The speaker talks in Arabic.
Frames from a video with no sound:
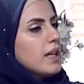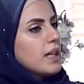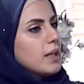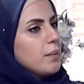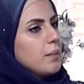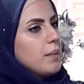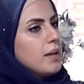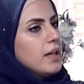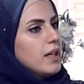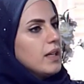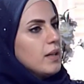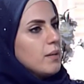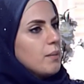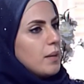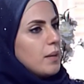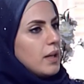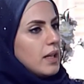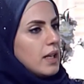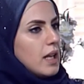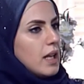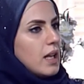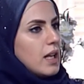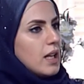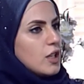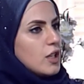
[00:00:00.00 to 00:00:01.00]
كبير
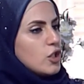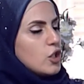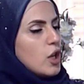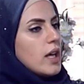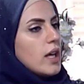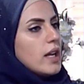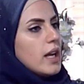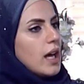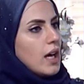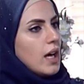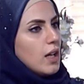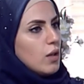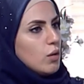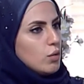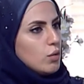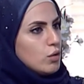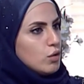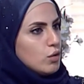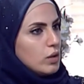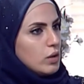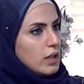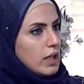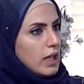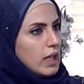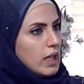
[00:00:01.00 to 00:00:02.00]
من الشارع
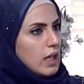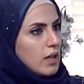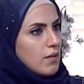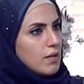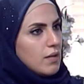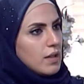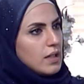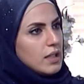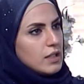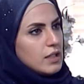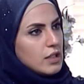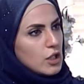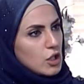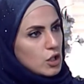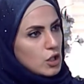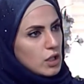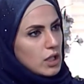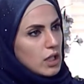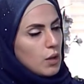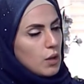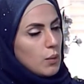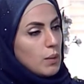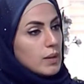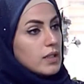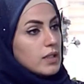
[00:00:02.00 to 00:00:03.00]
الأردني إلى الفن
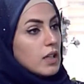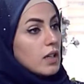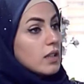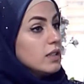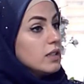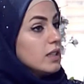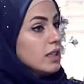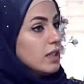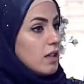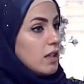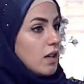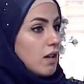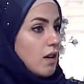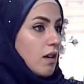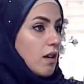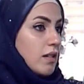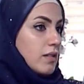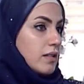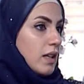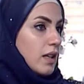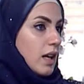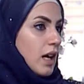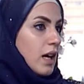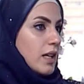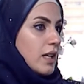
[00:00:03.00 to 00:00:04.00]
التشكيلي وتقدير
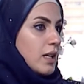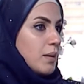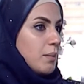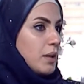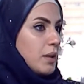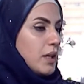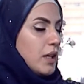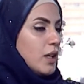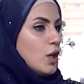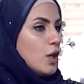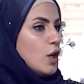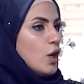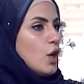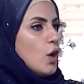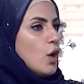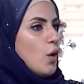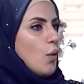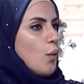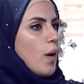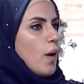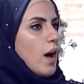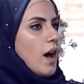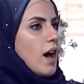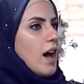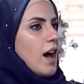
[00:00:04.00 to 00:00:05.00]
للخط العربي
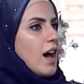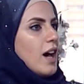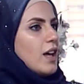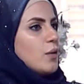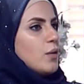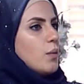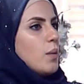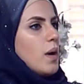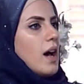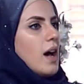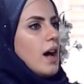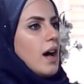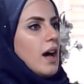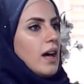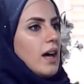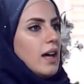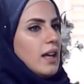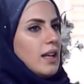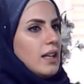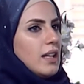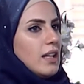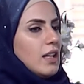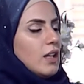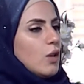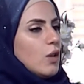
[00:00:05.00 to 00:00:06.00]
وأنواع
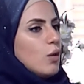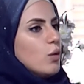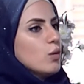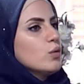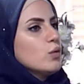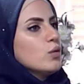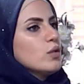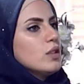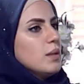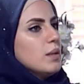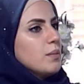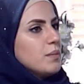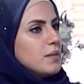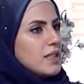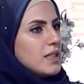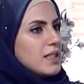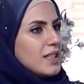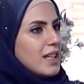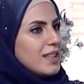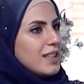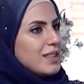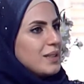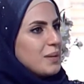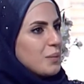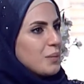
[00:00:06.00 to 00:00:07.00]
الخطوط اللي
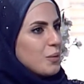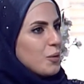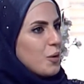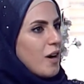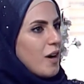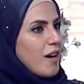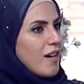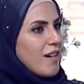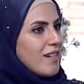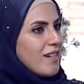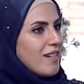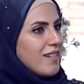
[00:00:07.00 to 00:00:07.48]
بتستخدموها